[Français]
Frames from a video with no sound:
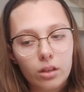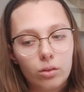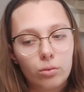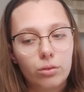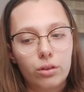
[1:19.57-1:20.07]

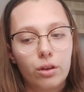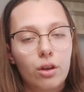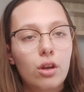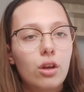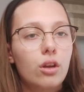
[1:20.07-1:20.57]
Donc
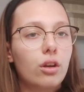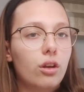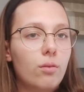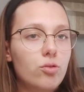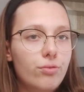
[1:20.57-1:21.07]

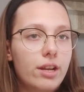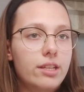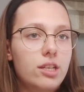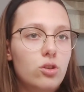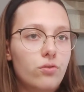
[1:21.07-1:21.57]
comme je vous l'ai
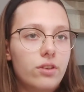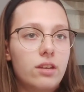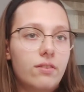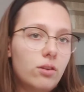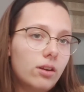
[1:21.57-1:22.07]
dit, je fais
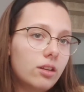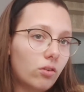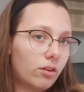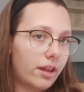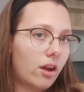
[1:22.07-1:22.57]
des figurines
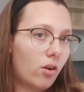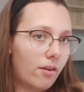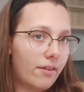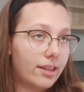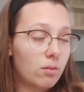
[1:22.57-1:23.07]
en,
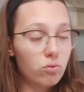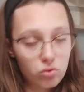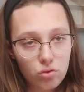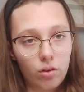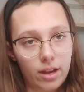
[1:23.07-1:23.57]
avec des
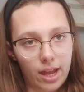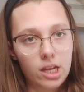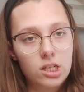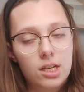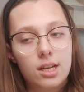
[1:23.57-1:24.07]
bouchons en
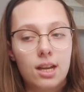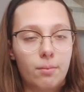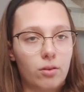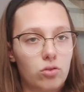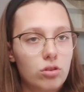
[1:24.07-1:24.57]
liège et de la
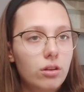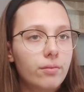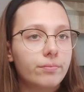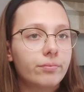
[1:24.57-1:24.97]
peinture.